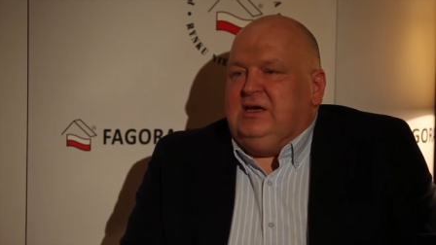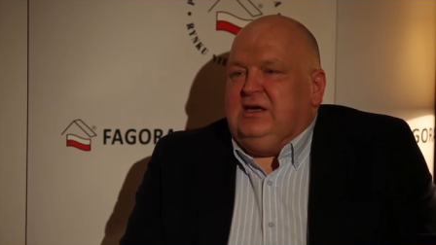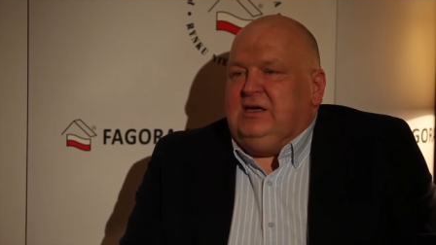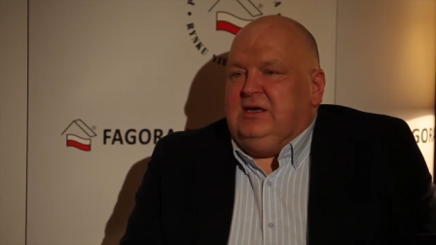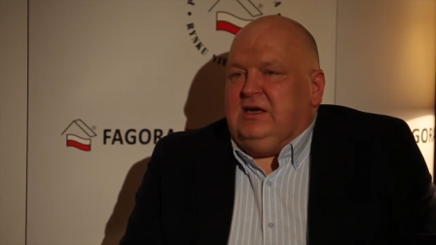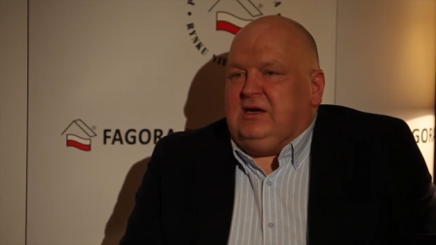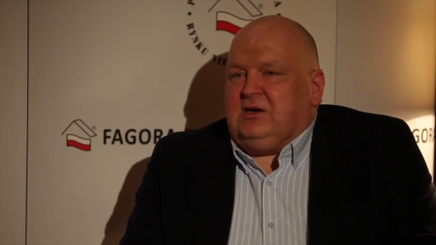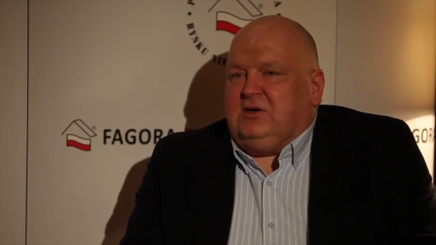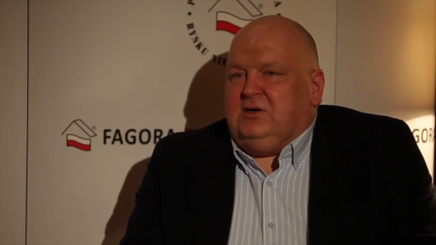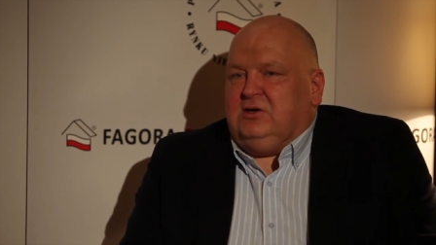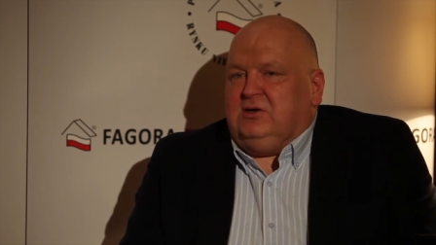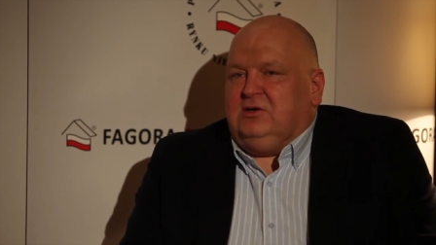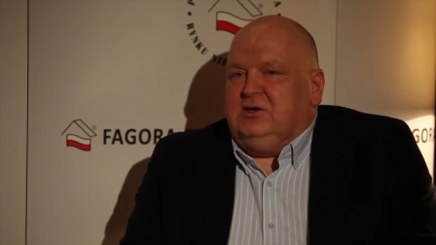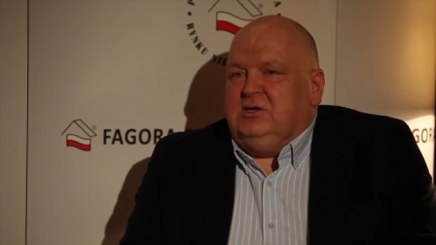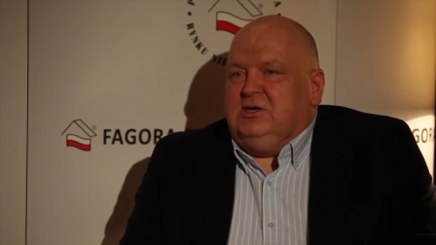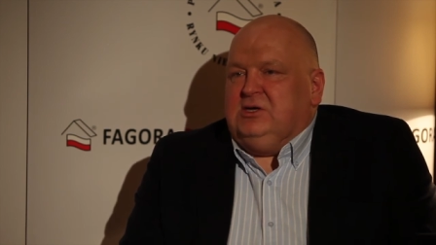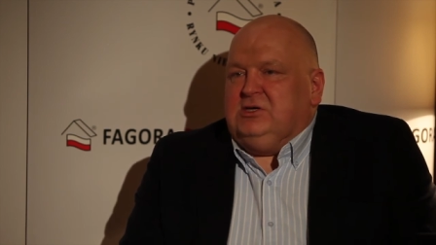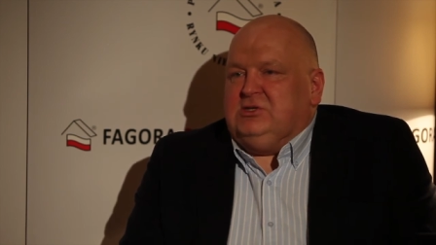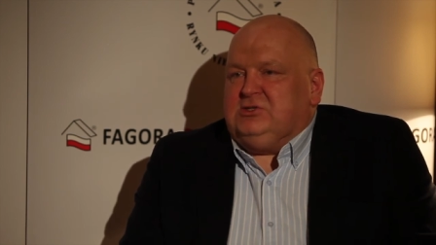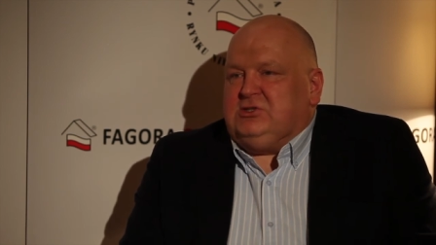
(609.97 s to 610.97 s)
jako
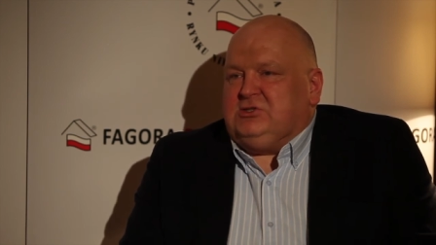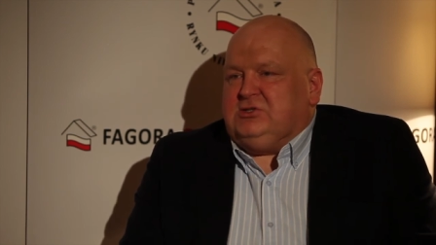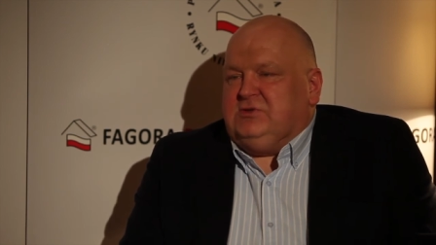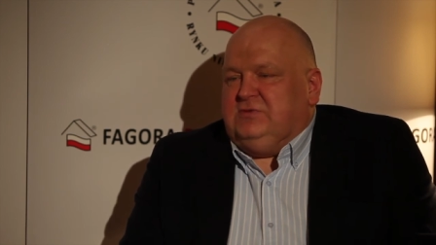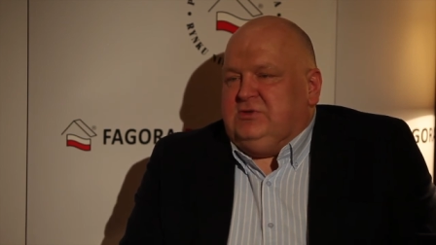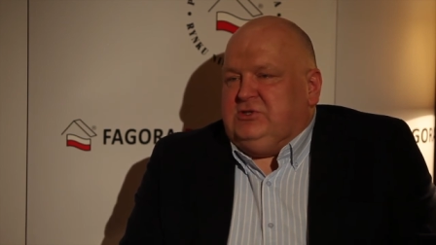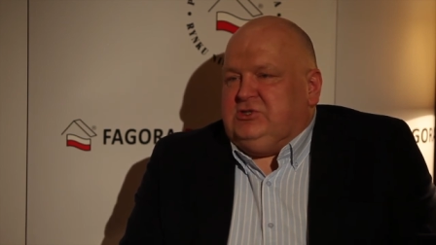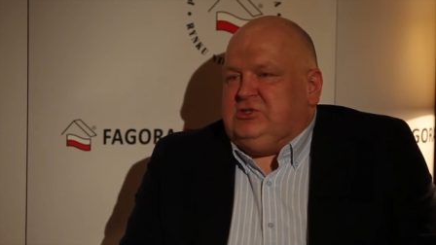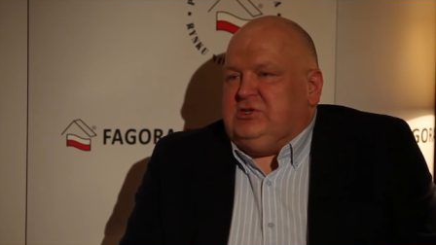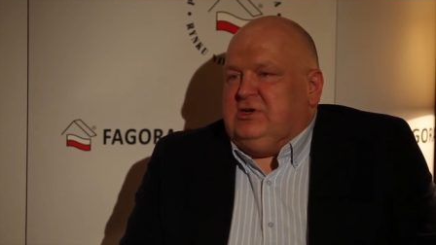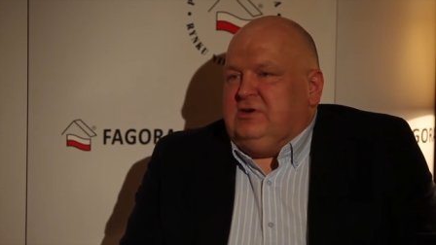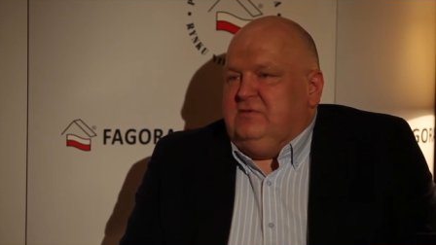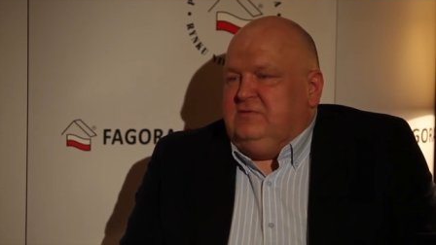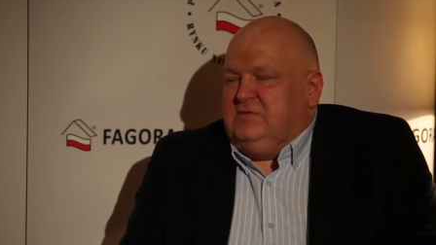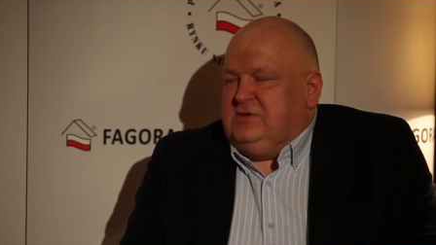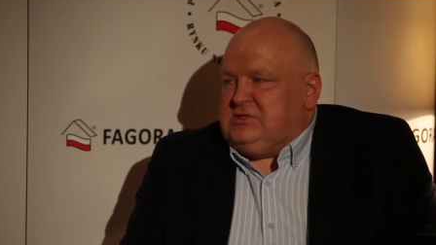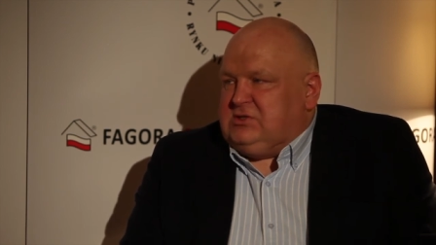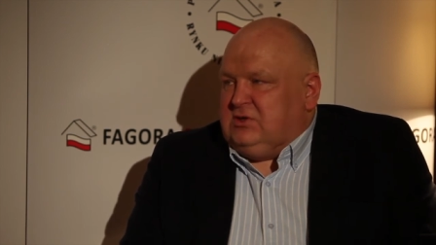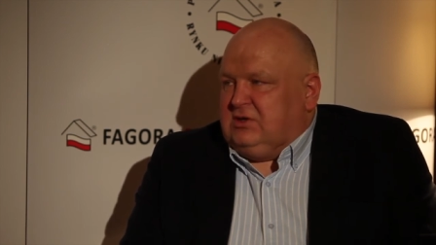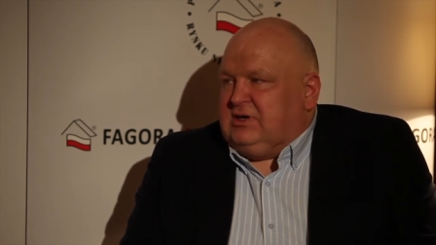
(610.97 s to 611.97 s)
rzeczywiście
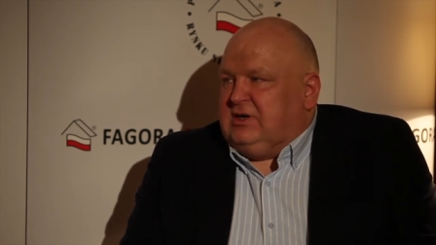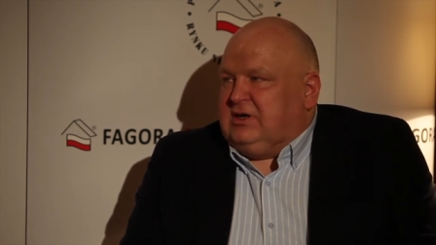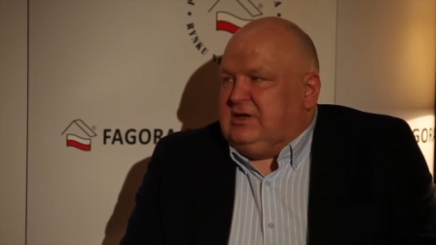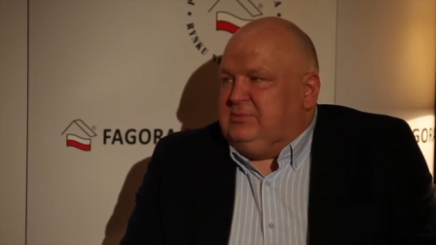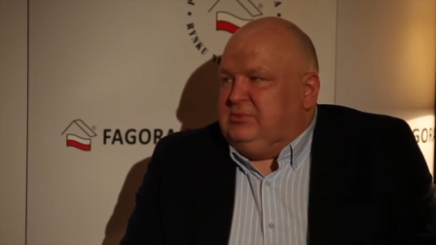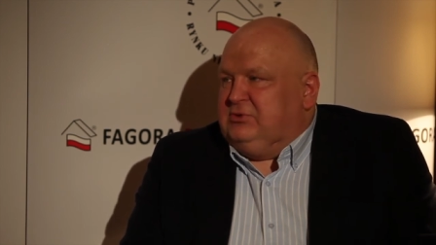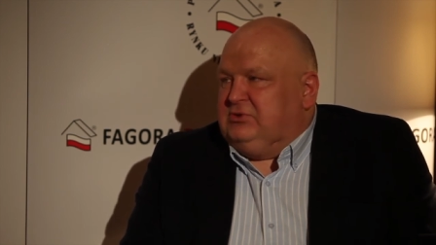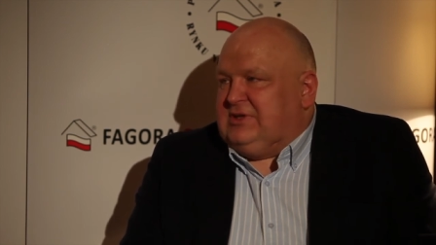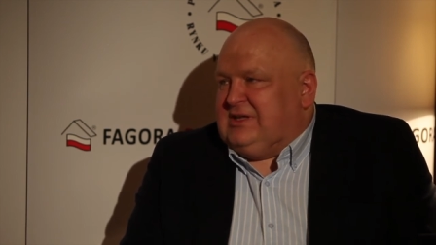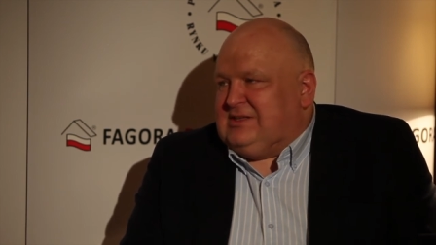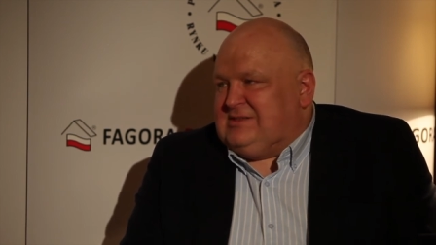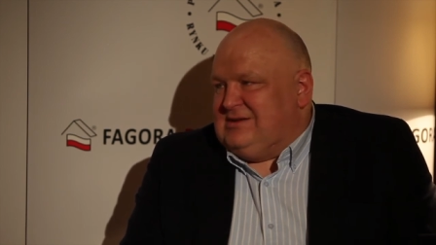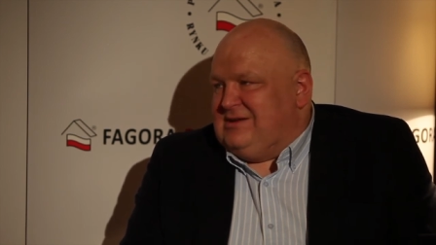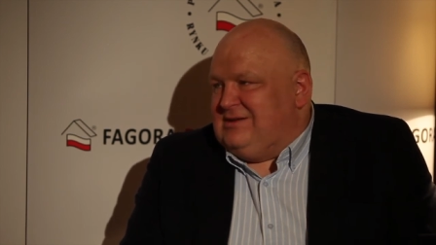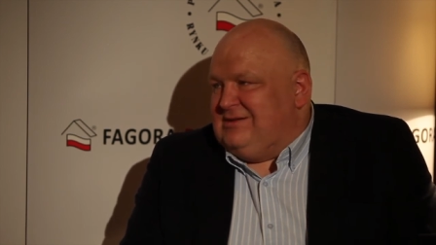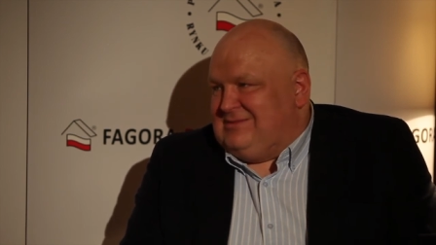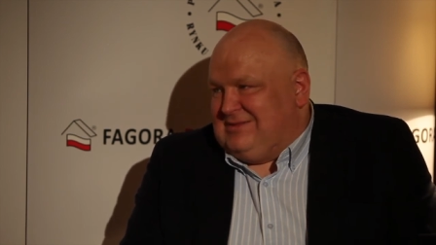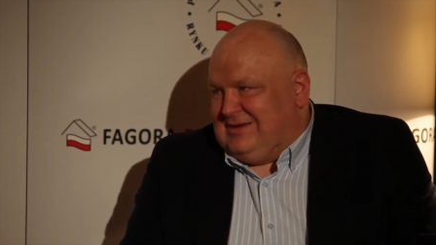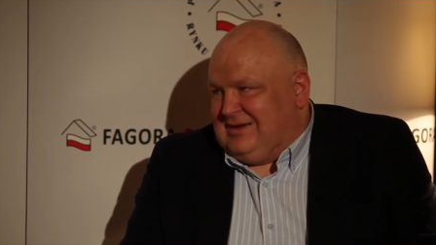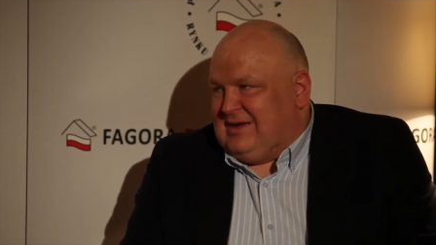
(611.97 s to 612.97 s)
wysoka reputacja i
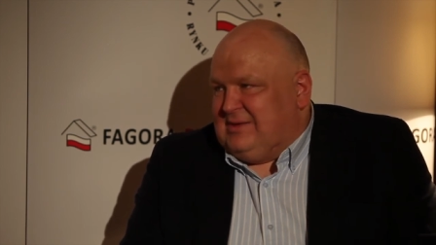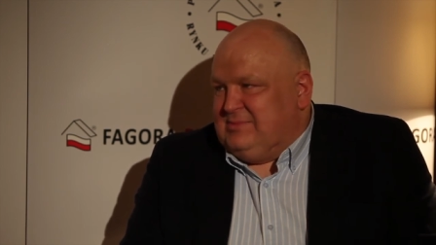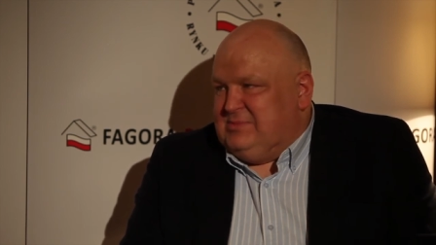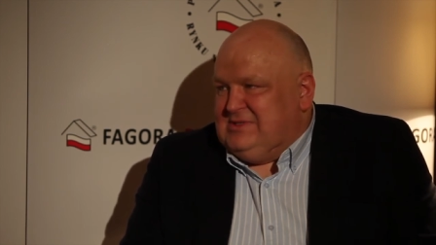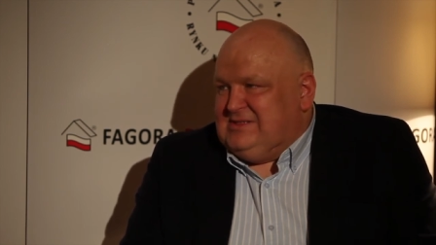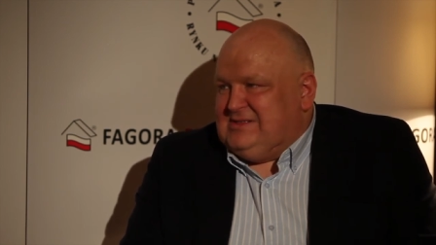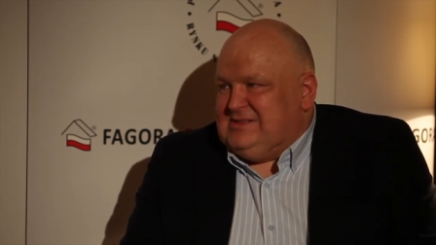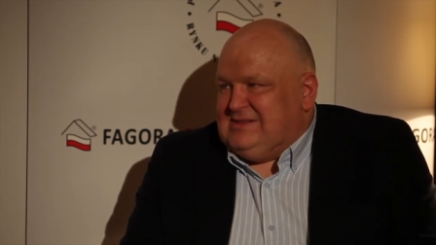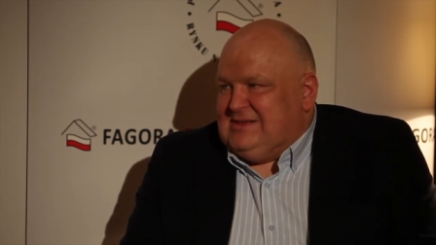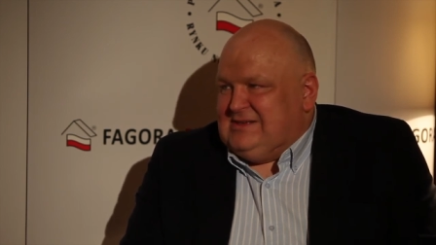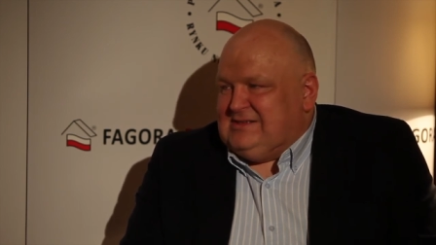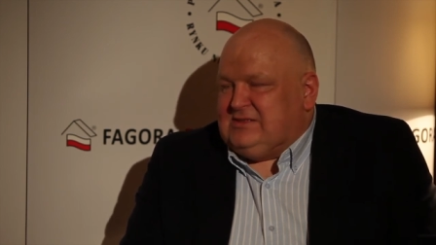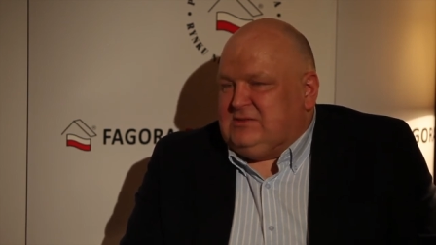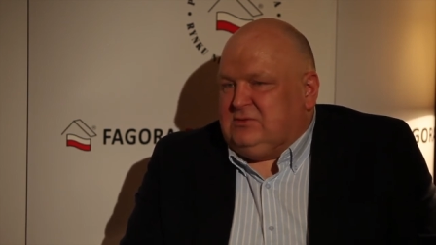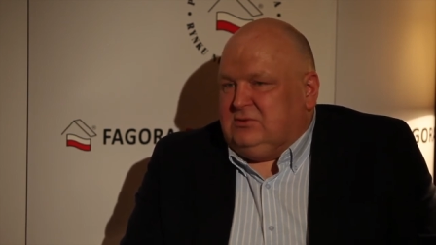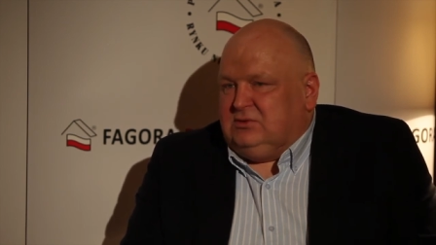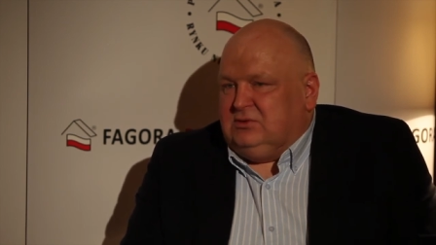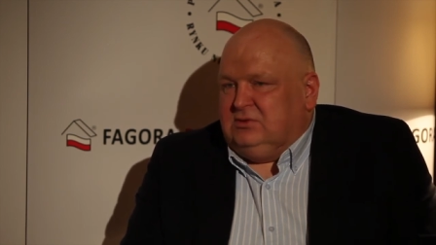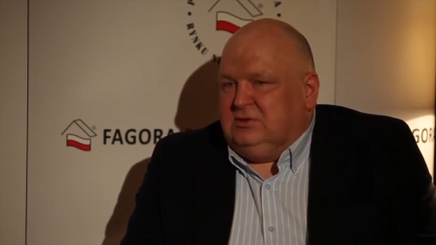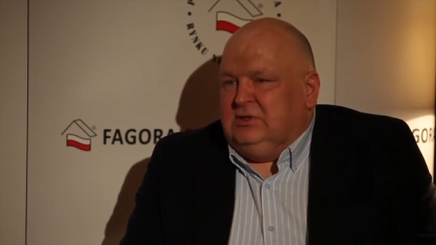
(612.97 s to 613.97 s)
etyka
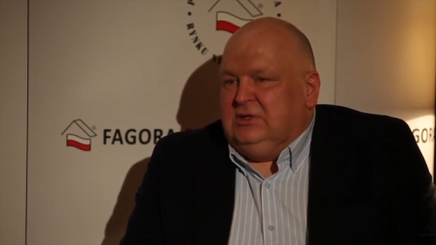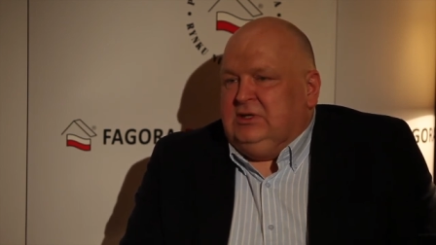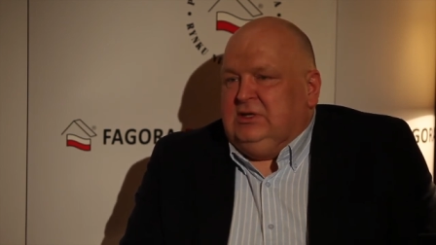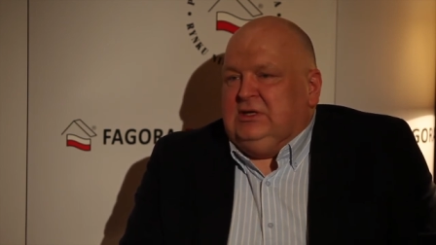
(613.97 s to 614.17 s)
biznesu,